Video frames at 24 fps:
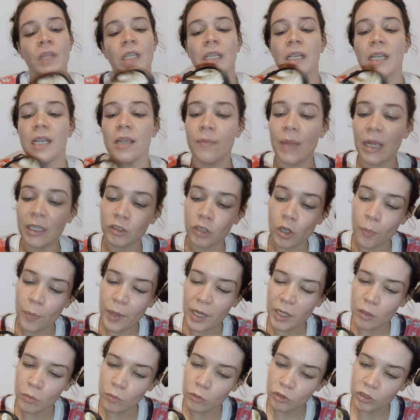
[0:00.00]
Y me ha
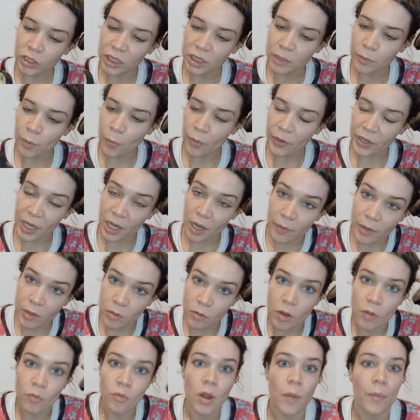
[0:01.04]
sorprendido muchísimo porque
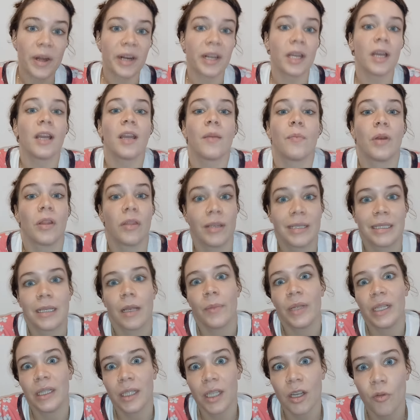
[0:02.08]
Navidul es una marca que
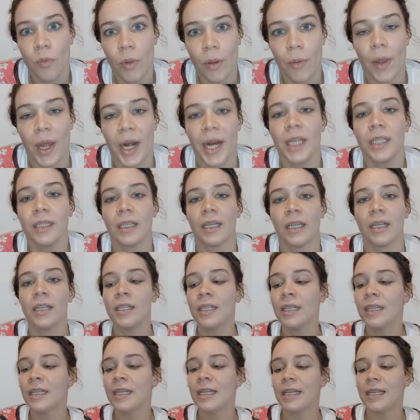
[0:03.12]
precisamente no es barata.
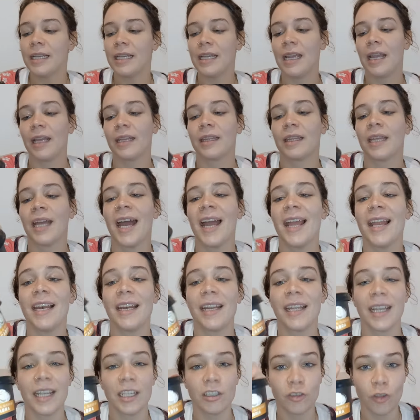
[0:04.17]
Y está
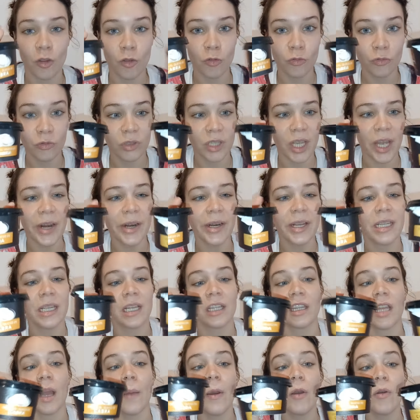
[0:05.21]
el queso de untar y
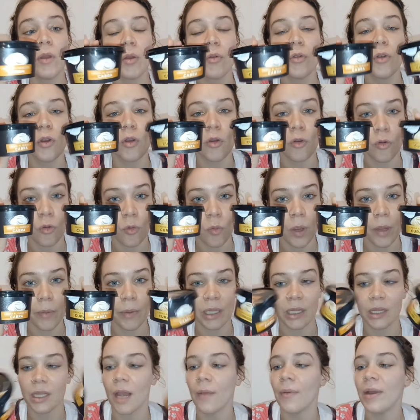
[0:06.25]
estaba un euro con nueve.
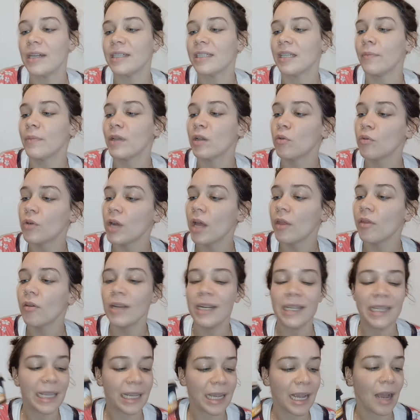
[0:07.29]
Estaba el semicurado,
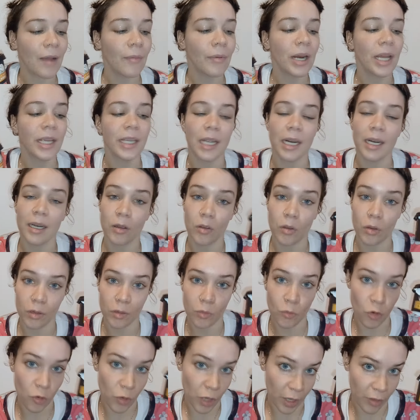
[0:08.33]
el de cabra y el
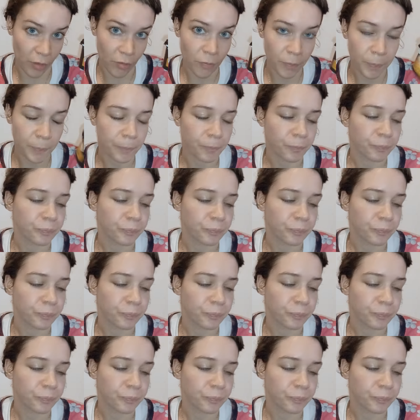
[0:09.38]
curado.